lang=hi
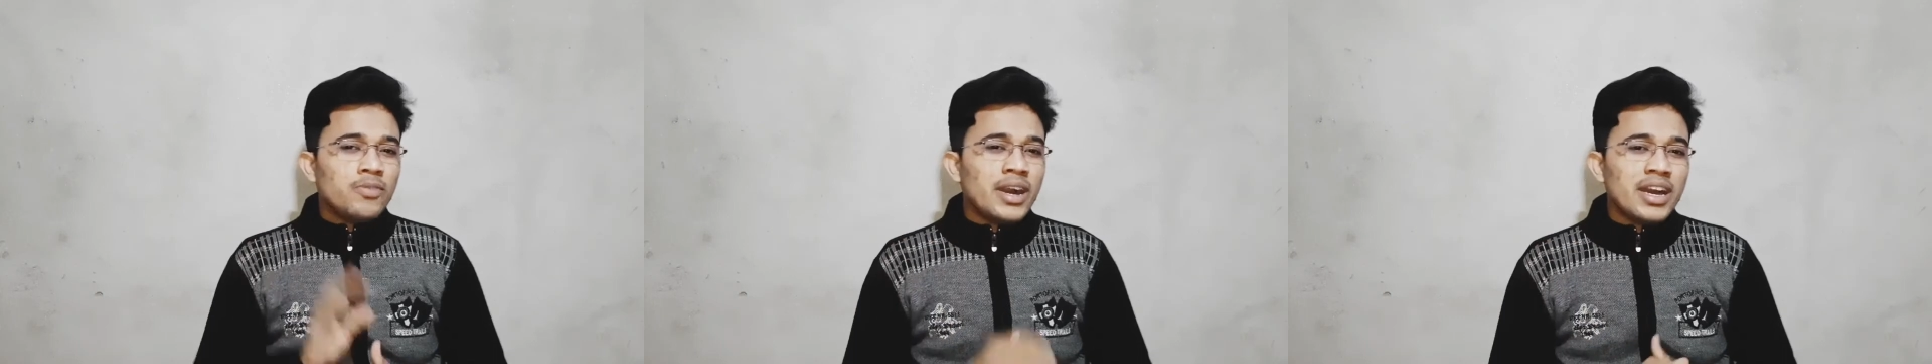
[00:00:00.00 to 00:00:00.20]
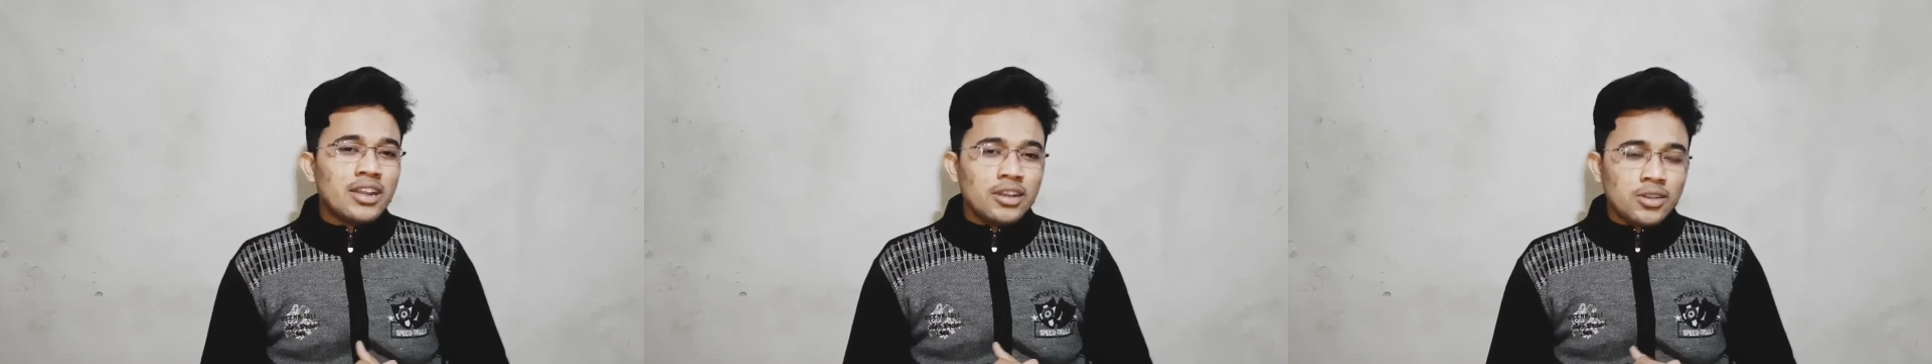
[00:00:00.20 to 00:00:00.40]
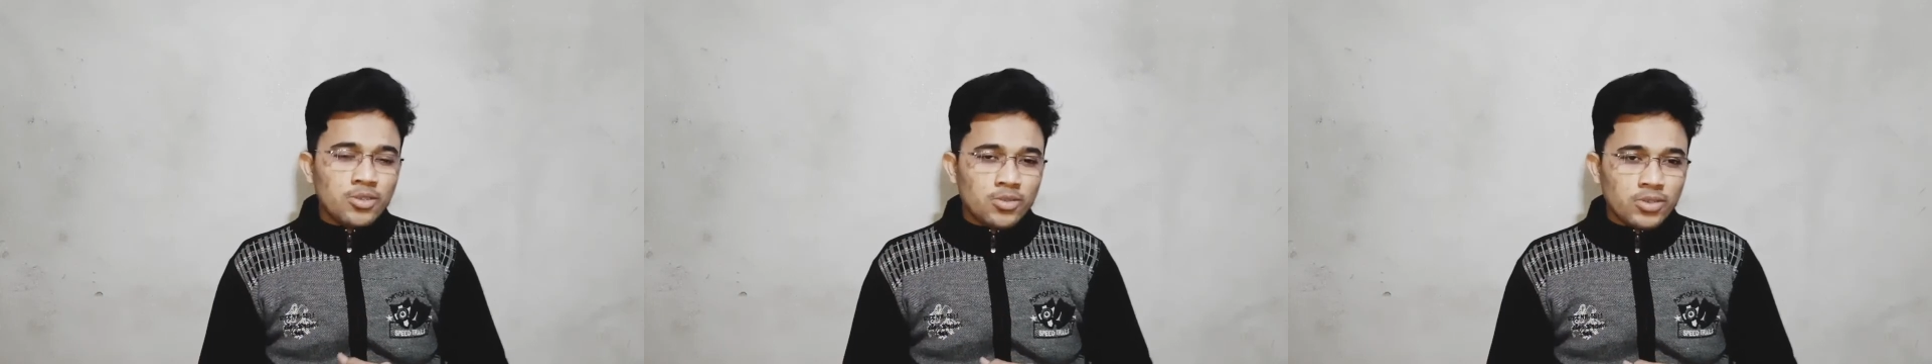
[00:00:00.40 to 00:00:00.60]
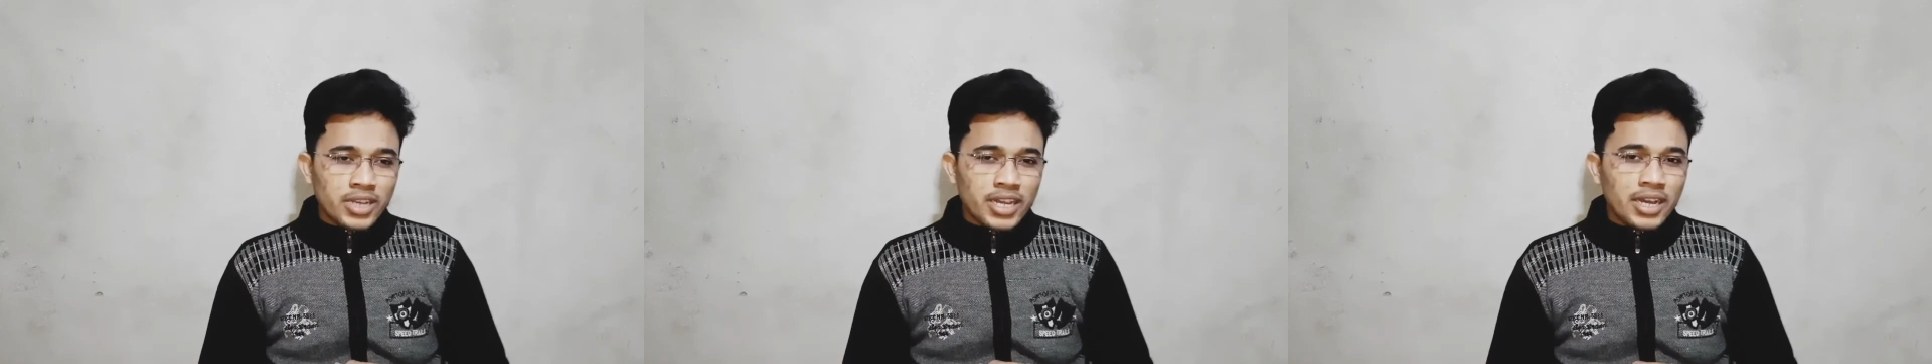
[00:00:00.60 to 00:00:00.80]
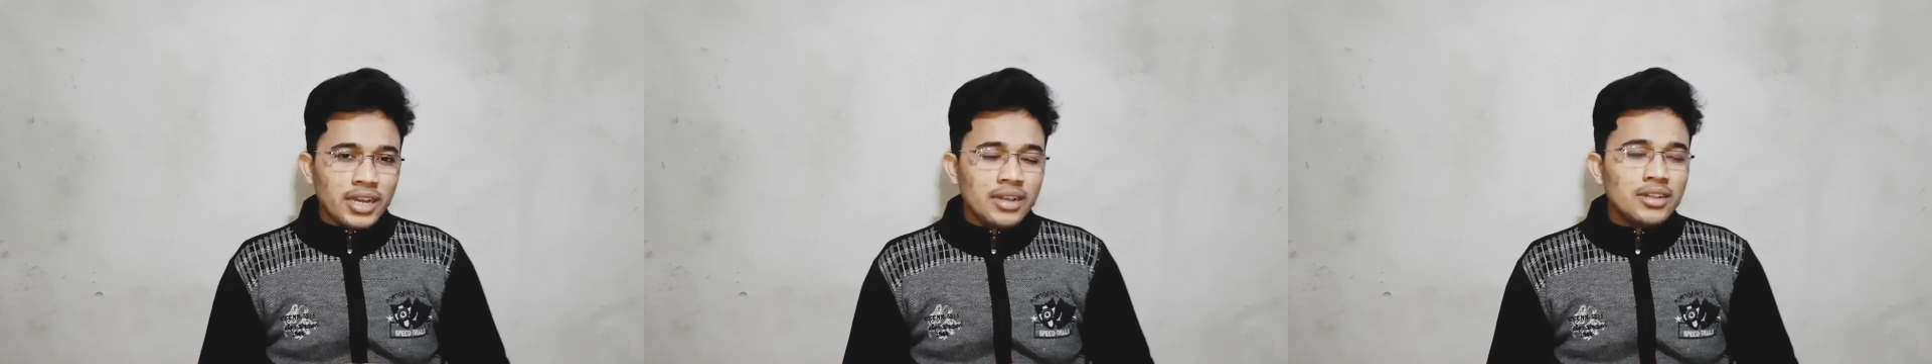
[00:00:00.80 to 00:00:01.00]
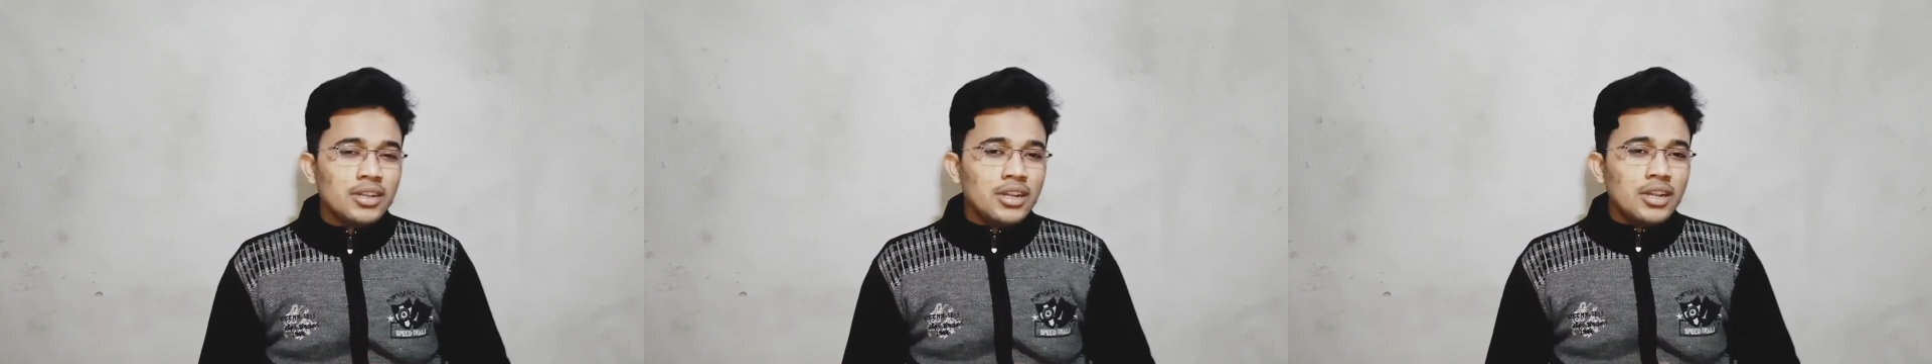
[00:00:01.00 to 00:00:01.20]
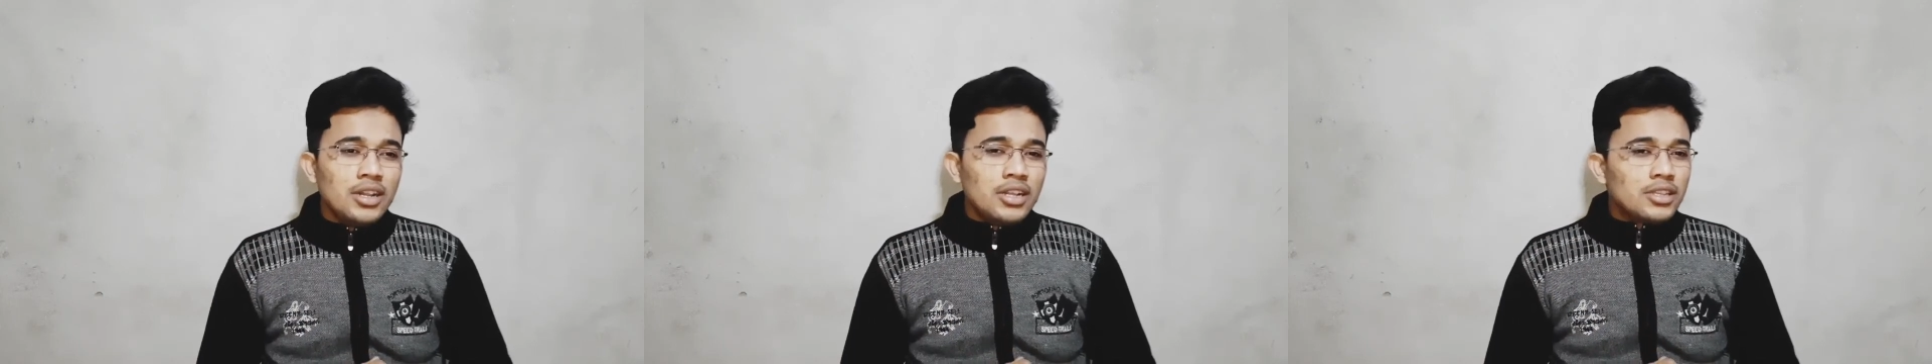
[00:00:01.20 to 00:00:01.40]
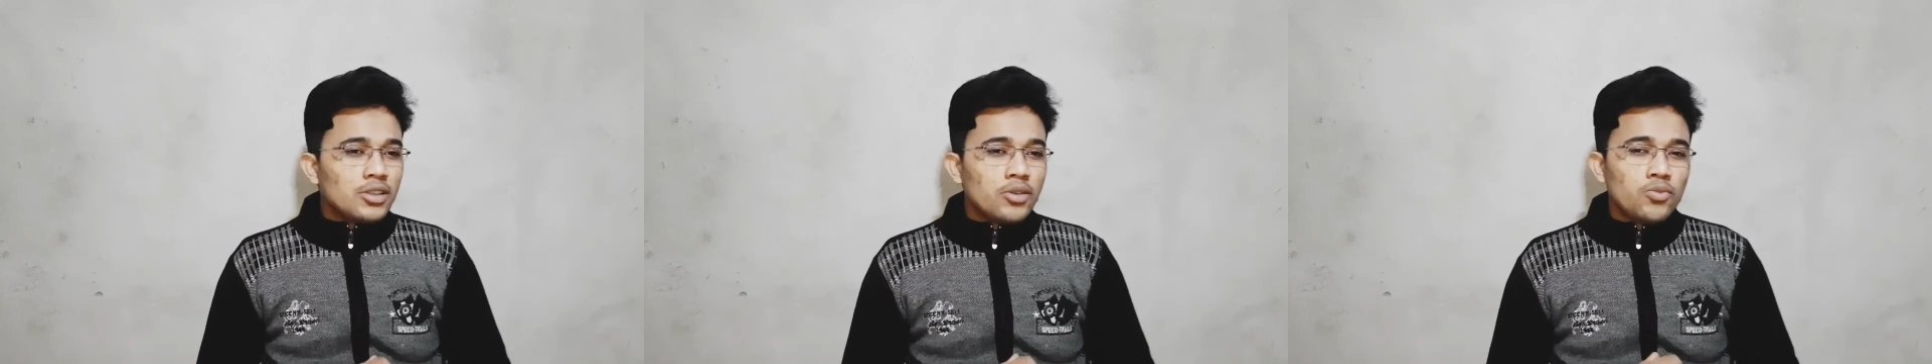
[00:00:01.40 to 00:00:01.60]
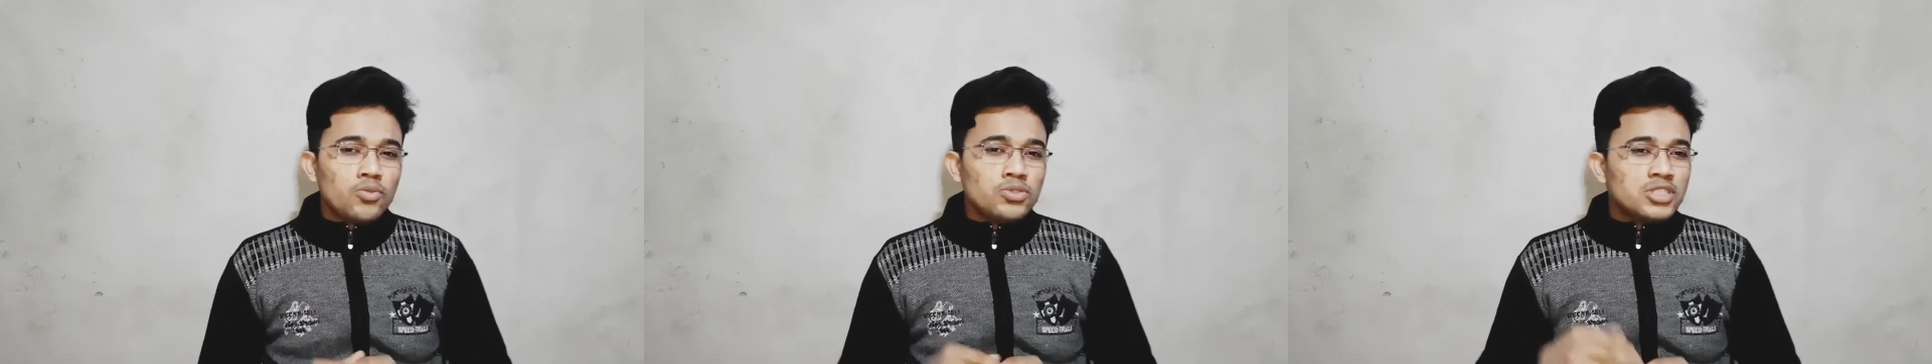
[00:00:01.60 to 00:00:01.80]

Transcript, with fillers: वायरल हो गया तो